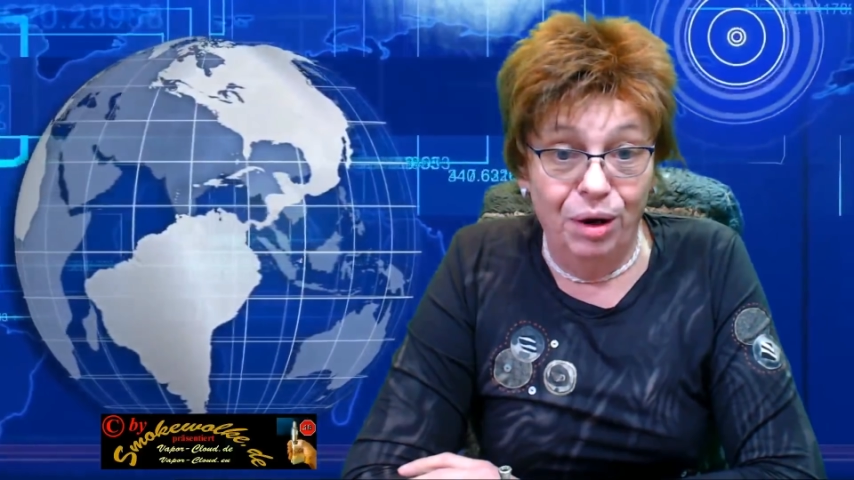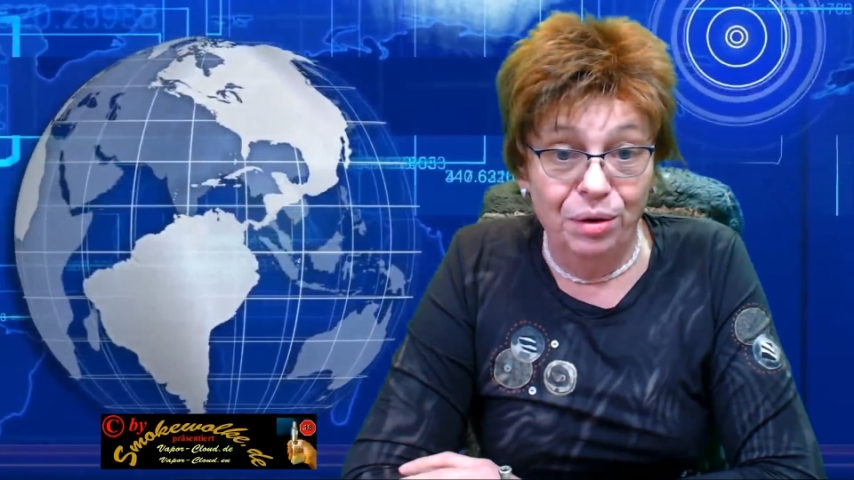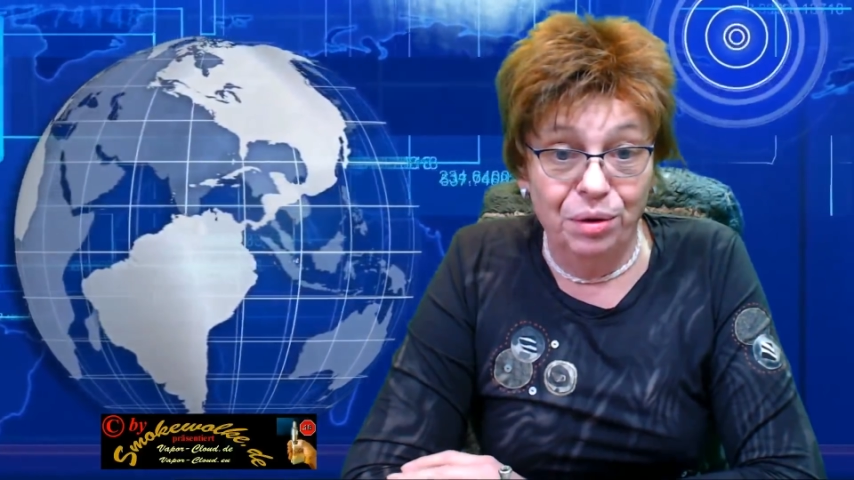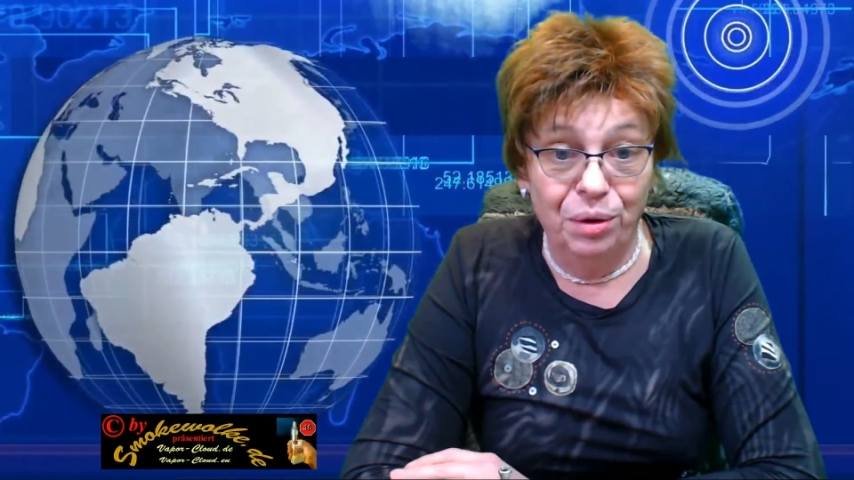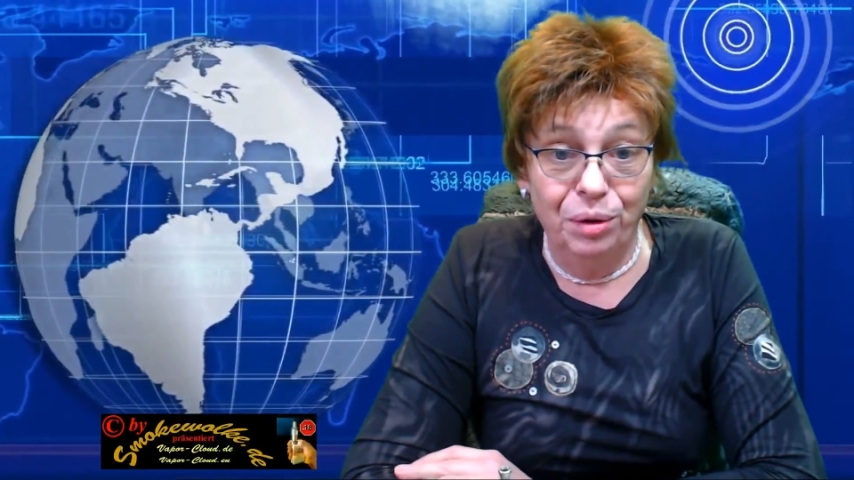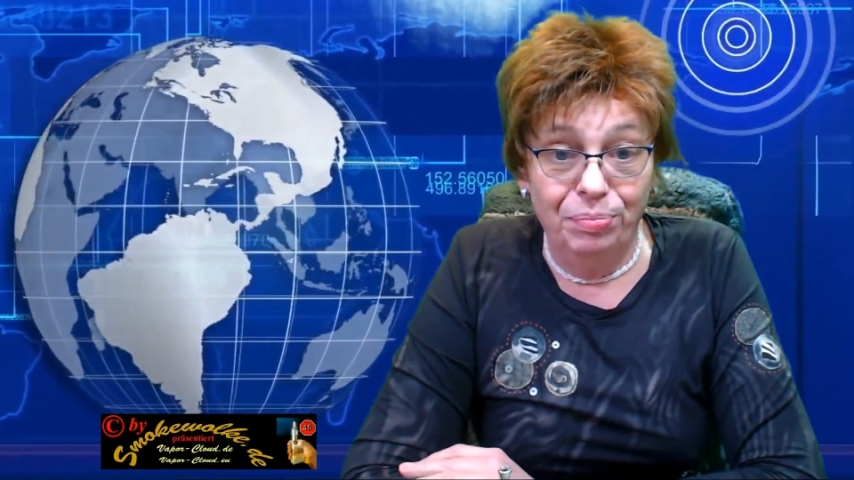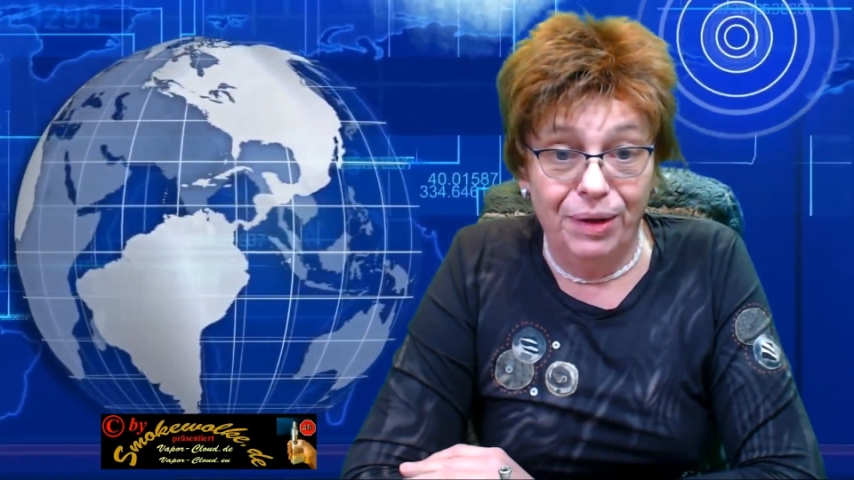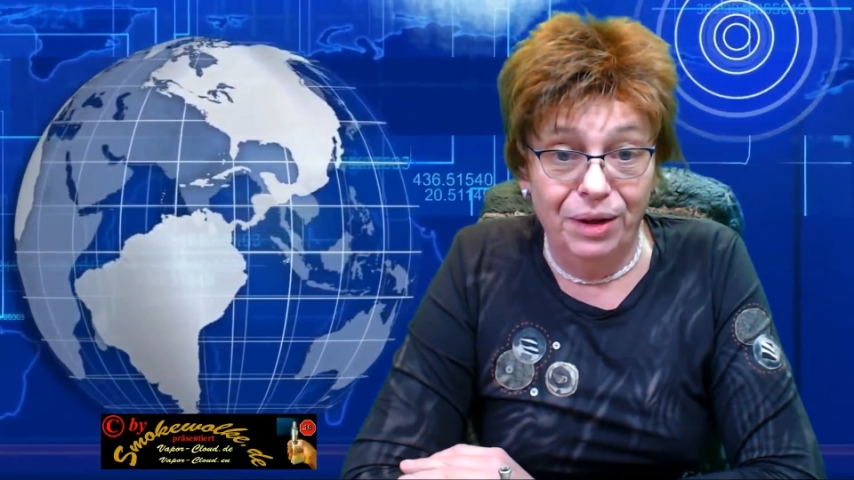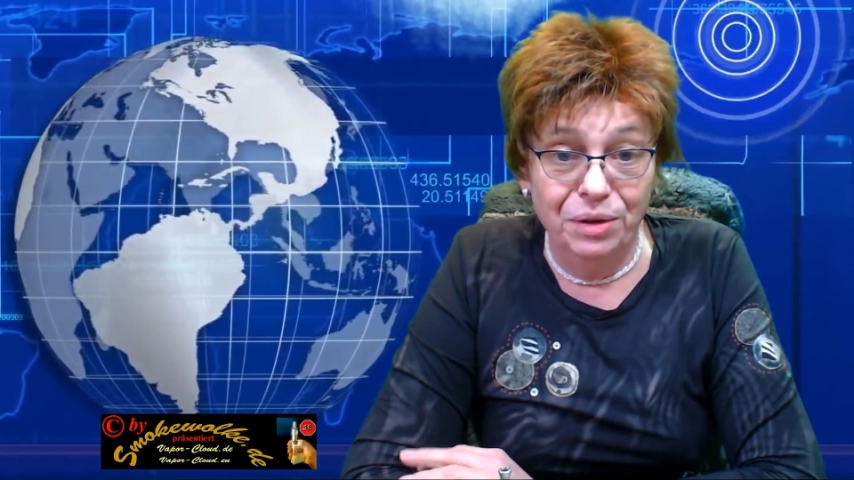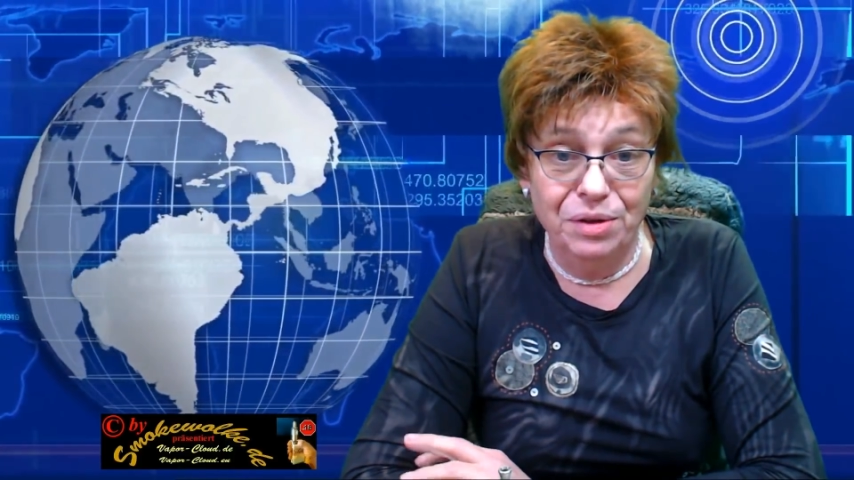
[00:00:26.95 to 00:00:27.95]

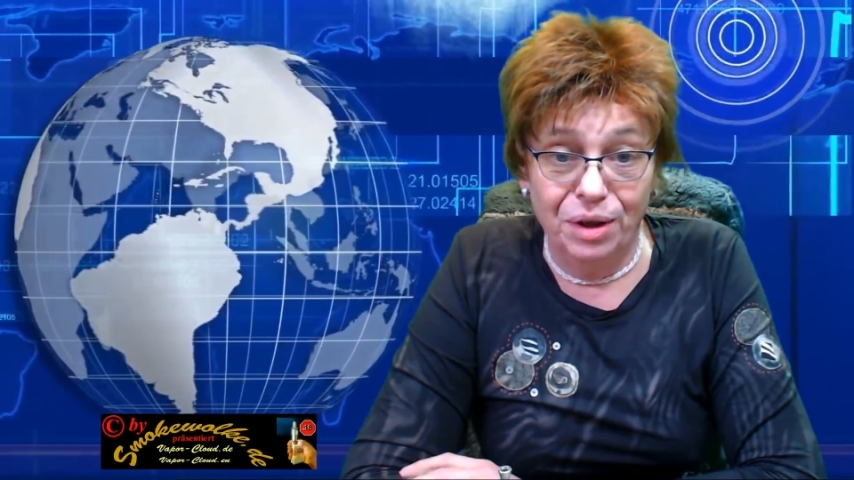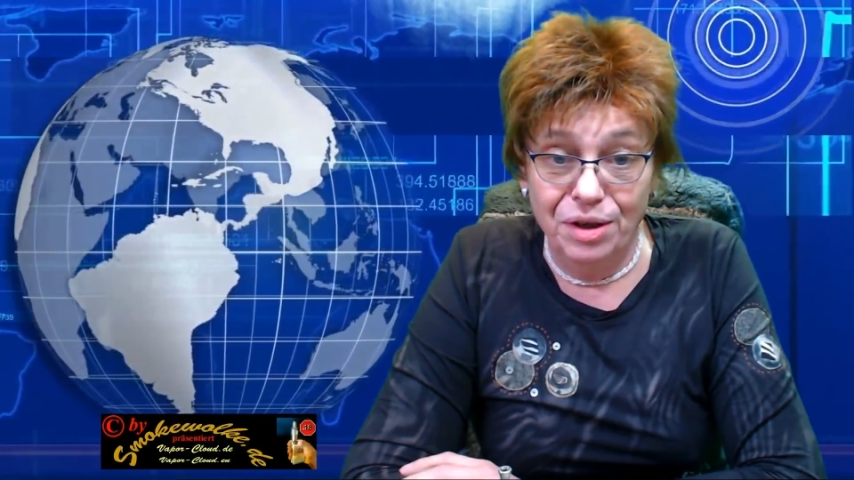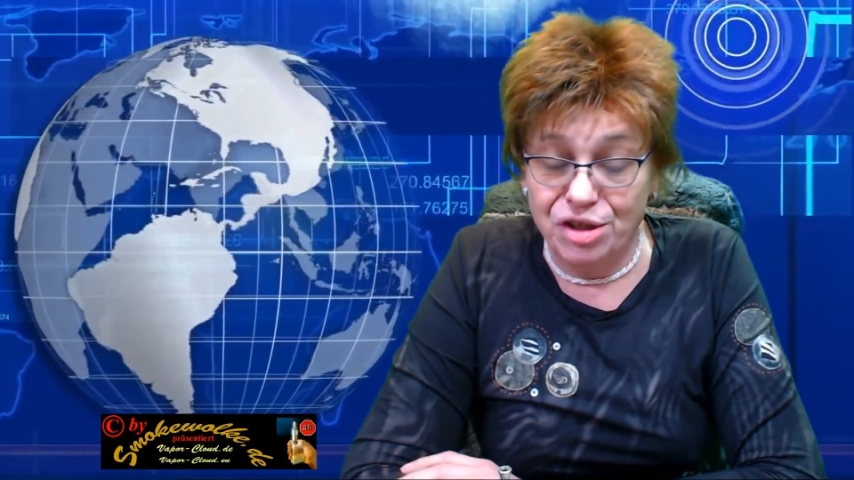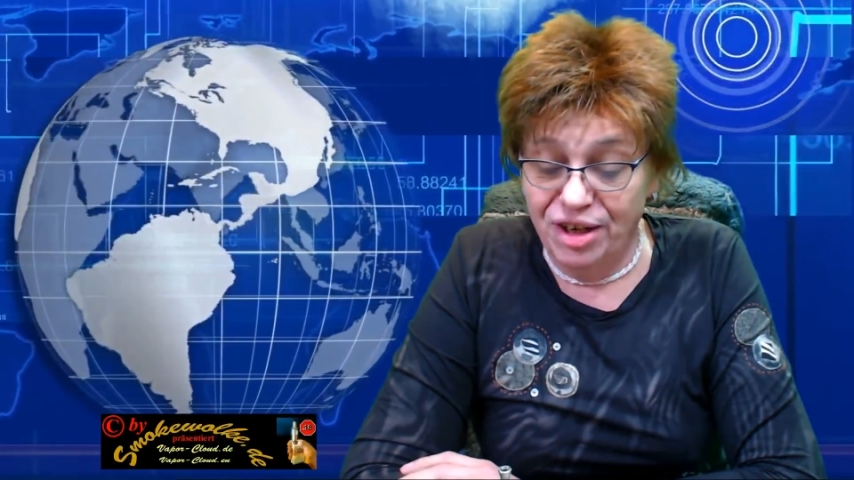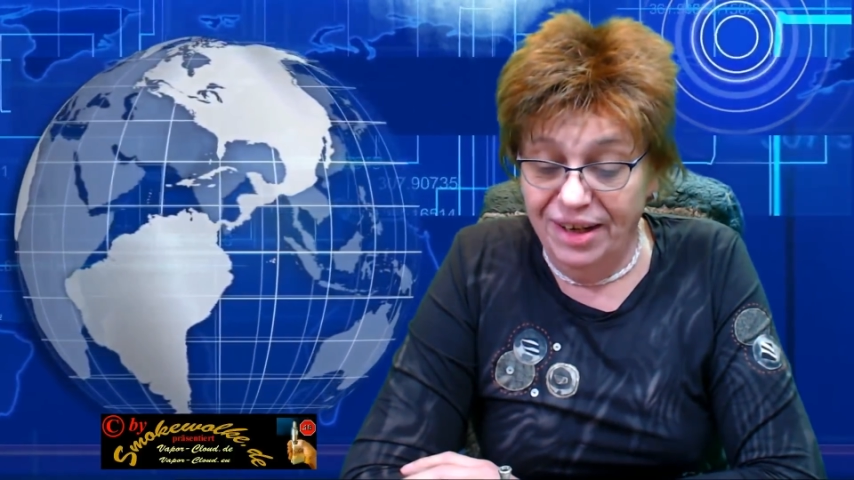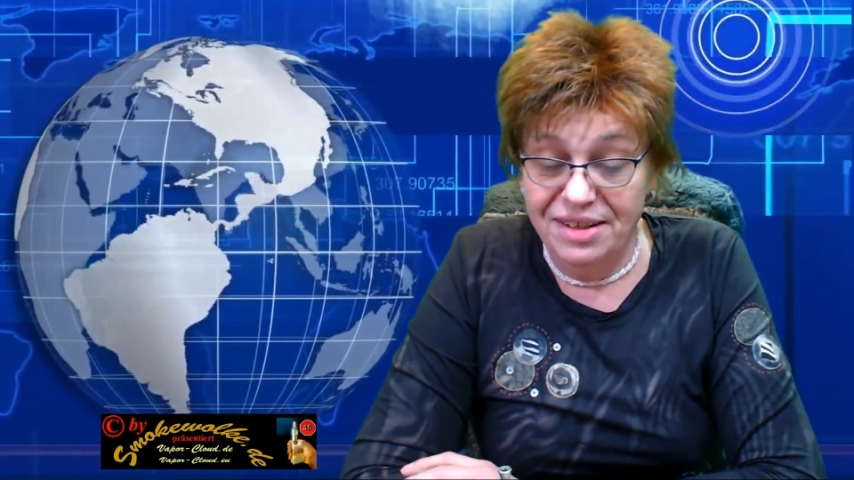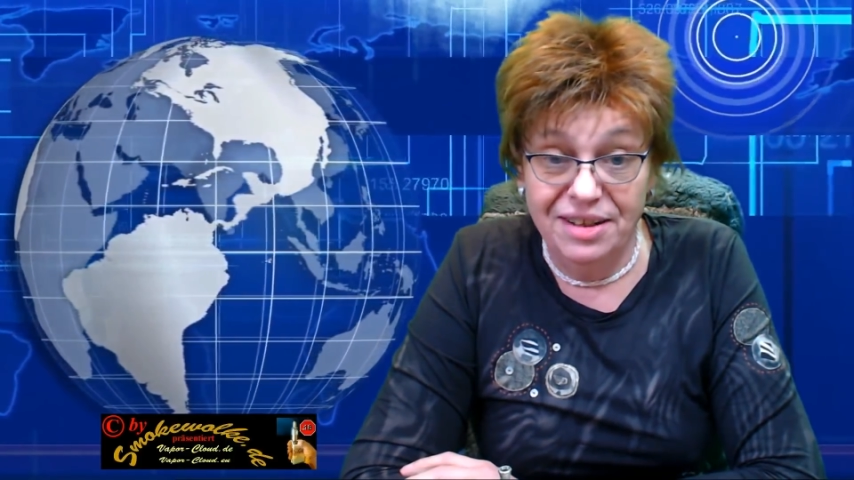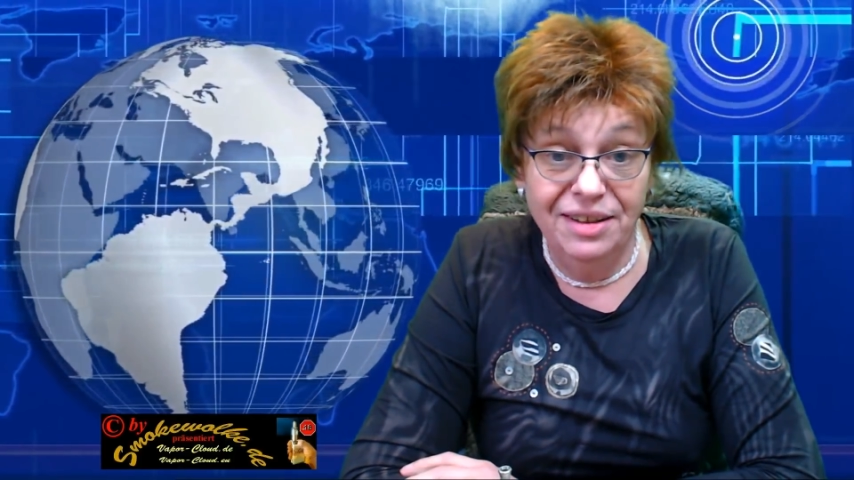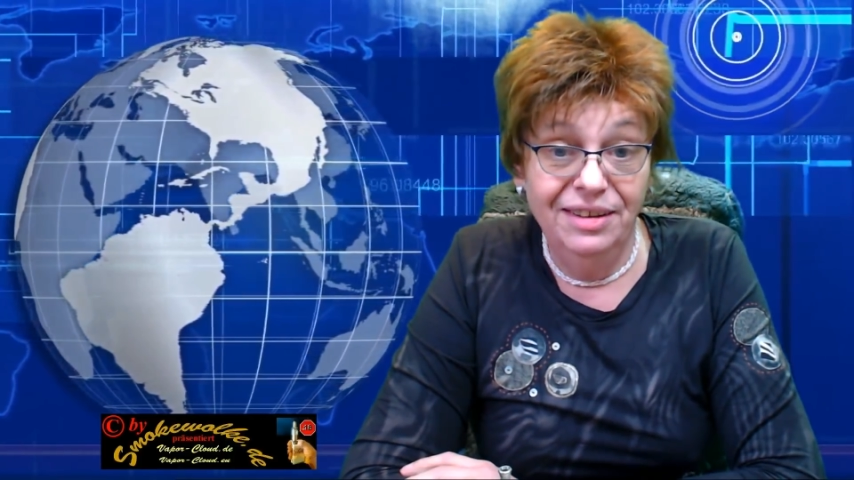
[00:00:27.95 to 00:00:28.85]
Europa und Deutschland